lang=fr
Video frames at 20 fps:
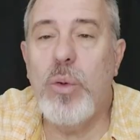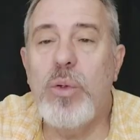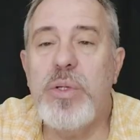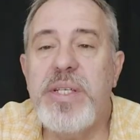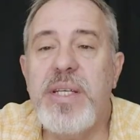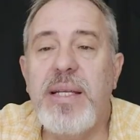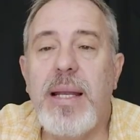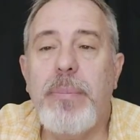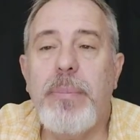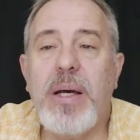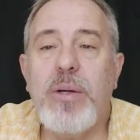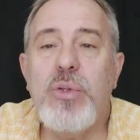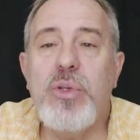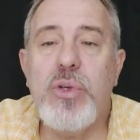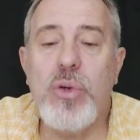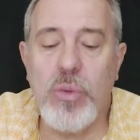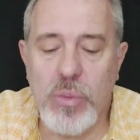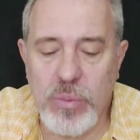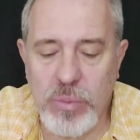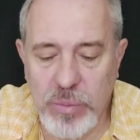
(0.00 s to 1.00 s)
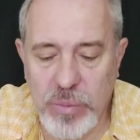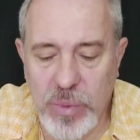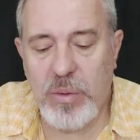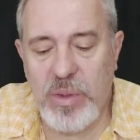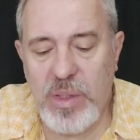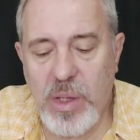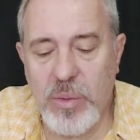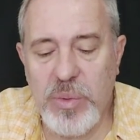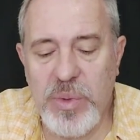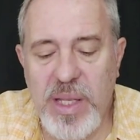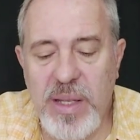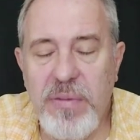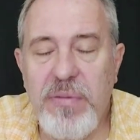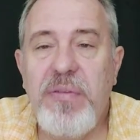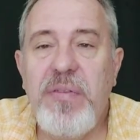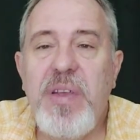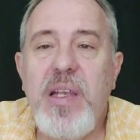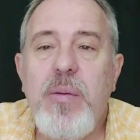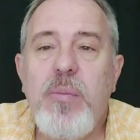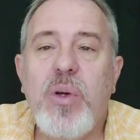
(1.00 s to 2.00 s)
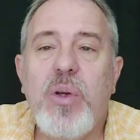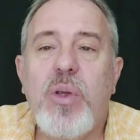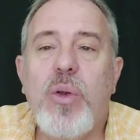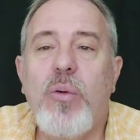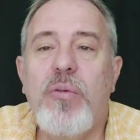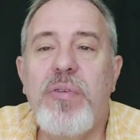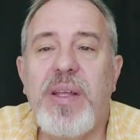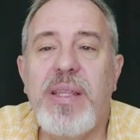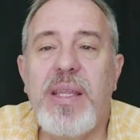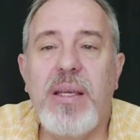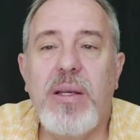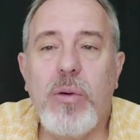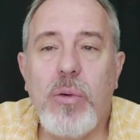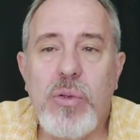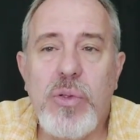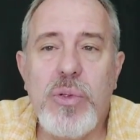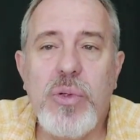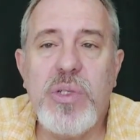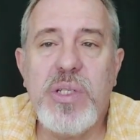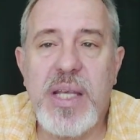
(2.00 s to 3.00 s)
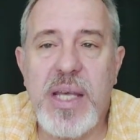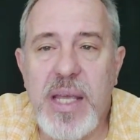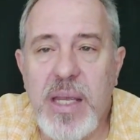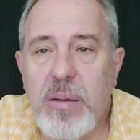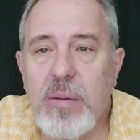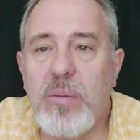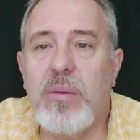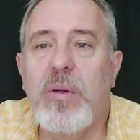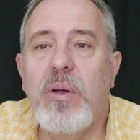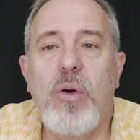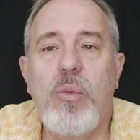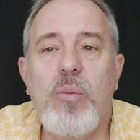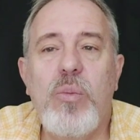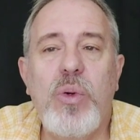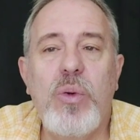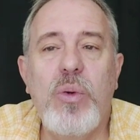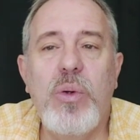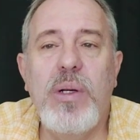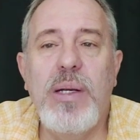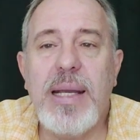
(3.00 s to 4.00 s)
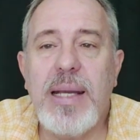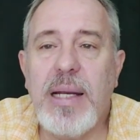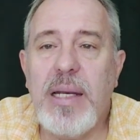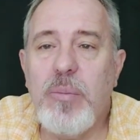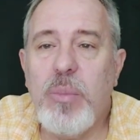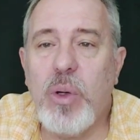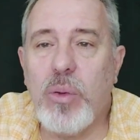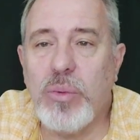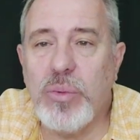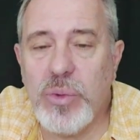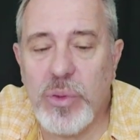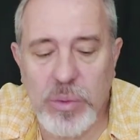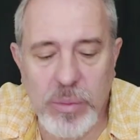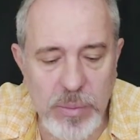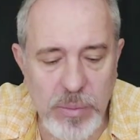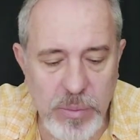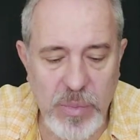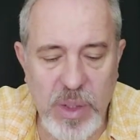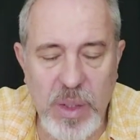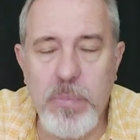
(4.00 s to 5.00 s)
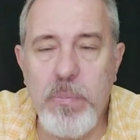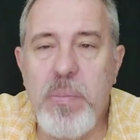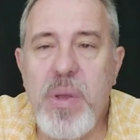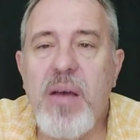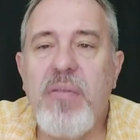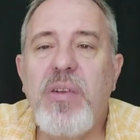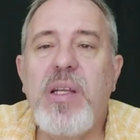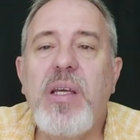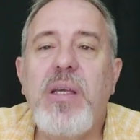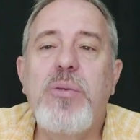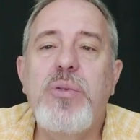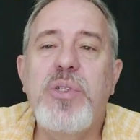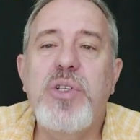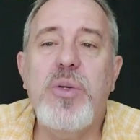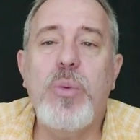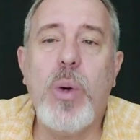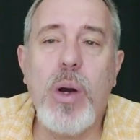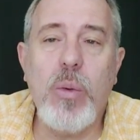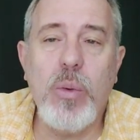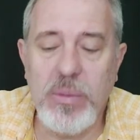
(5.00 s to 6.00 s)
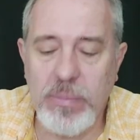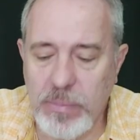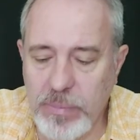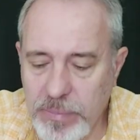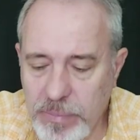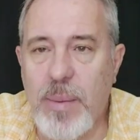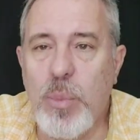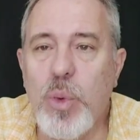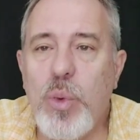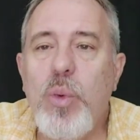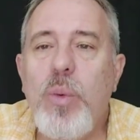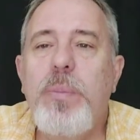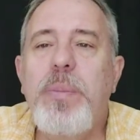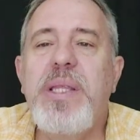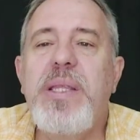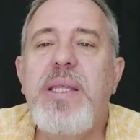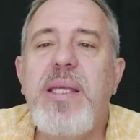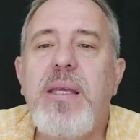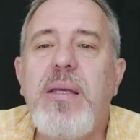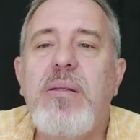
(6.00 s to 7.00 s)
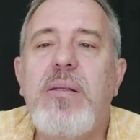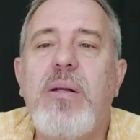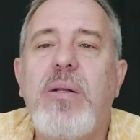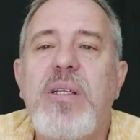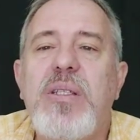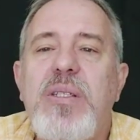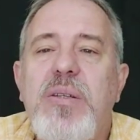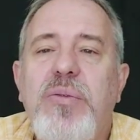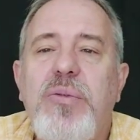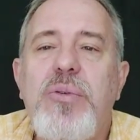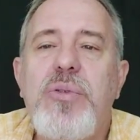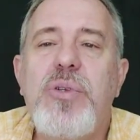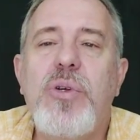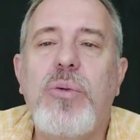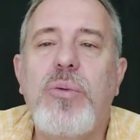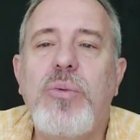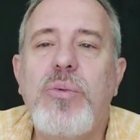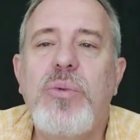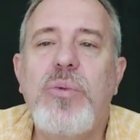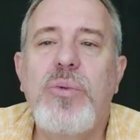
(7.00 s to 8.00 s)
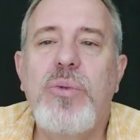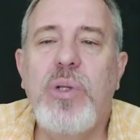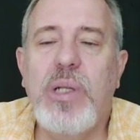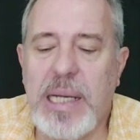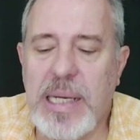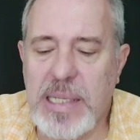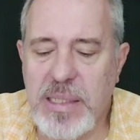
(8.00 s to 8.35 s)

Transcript: Aussi l'apparition dans des films qui ont fait des grands succès comme Legally Blonde et Beverly Hills Chihuahua a beaucoup aidé dans la diffusion de la